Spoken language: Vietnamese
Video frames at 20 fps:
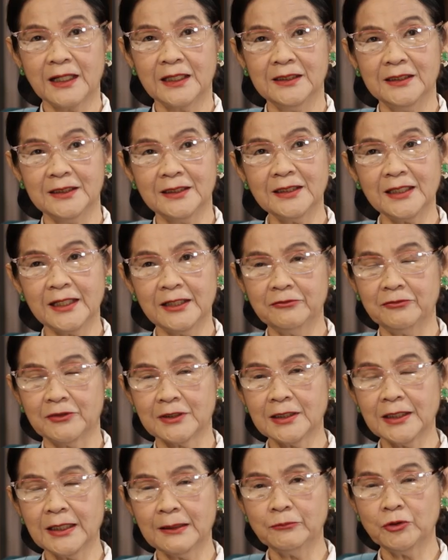là hiện nay
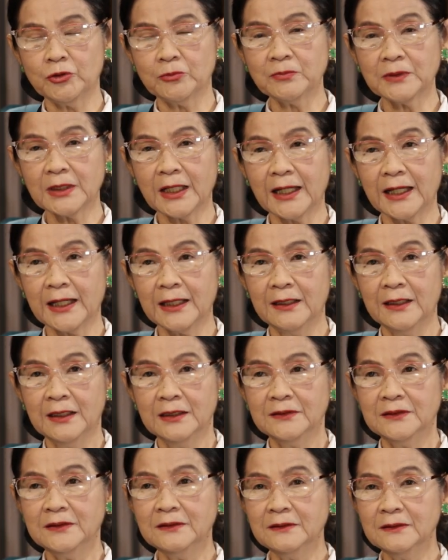việt nam chúng ta
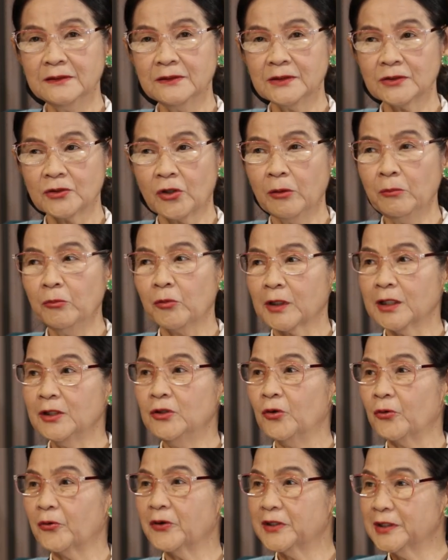chưa có một
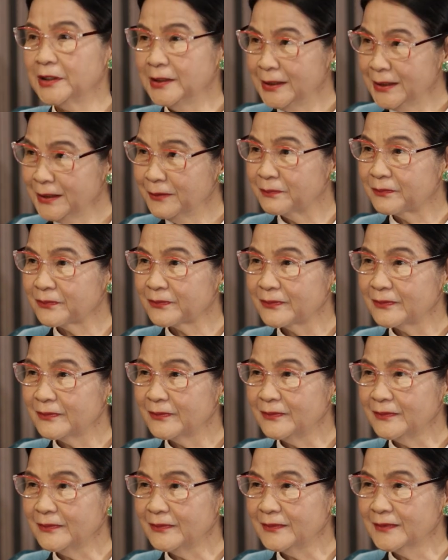cái luật riêng
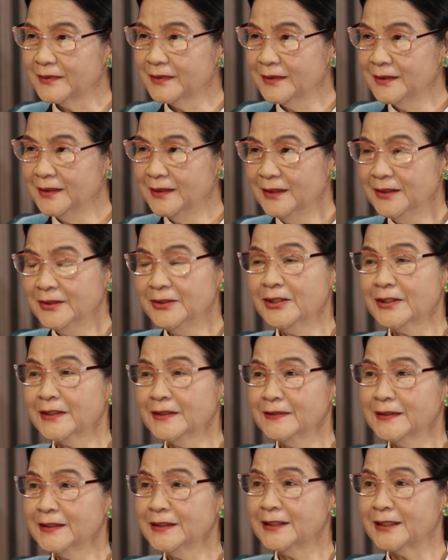cho
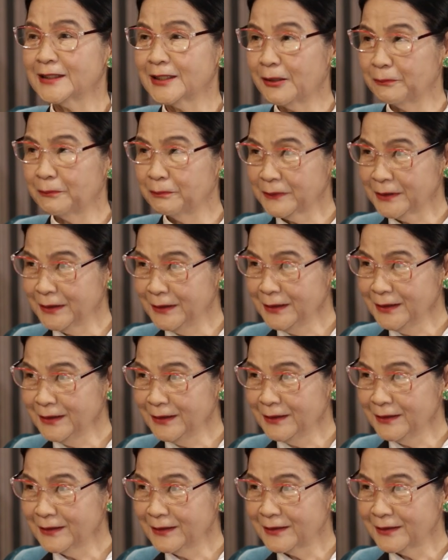cái vấn đề đồng tính